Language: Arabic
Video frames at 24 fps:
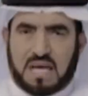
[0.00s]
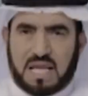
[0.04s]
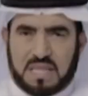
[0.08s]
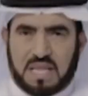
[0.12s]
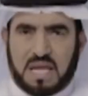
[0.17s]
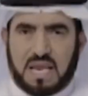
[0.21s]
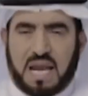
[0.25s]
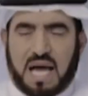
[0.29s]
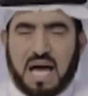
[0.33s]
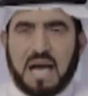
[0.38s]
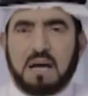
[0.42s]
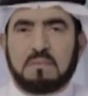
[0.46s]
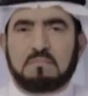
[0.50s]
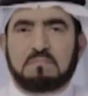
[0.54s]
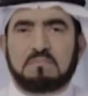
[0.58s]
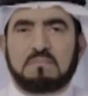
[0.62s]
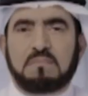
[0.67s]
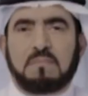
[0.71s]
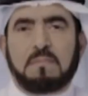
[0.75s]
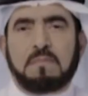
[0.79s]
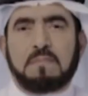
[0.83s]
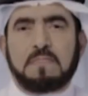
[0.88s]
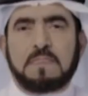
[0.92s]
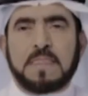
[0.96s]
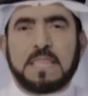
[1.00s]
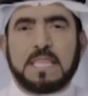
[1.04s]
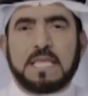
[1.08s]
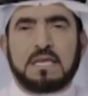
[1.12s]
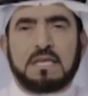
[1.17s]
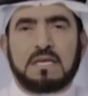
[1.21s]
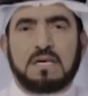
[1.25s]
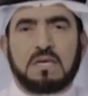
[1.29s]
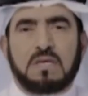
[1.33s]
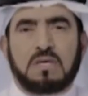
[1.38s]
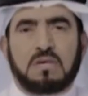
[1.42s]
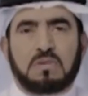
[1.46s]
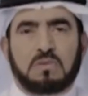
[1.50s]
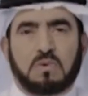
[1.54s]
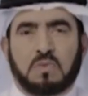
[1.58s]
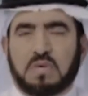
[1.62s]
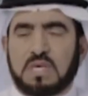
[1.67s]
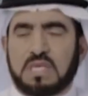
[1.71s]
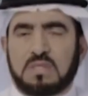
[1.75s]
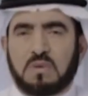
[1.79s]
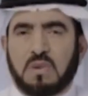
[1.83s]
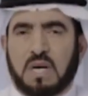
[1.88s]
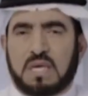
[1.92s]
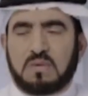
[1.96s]
هذا العام
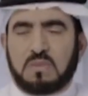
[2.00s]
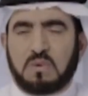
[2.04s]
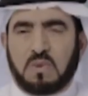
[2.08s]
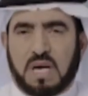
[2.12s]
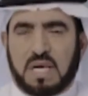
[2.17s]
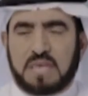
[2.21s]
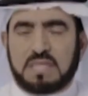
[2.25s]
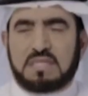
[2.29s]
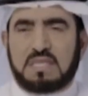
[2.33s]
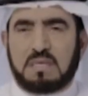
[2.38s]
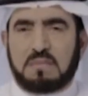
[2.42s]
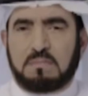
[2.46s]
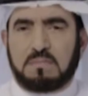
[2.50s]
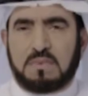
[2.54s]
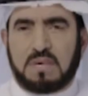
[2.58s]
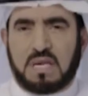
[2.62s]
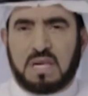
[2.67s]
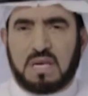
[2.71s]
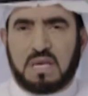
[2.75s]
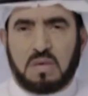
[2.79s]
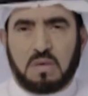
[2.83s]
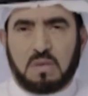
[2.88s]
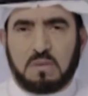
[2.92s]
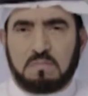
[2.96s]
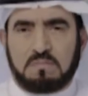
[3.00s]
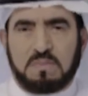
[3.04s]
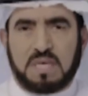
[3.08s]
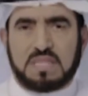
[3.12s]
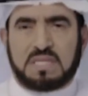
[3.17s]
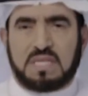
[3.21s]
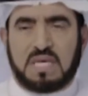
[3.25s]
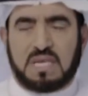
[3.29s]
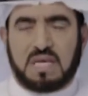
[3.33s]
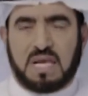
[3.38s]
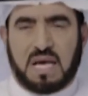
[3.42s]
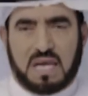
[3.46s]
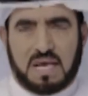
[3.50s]
نريد أن نقدم لأمتنا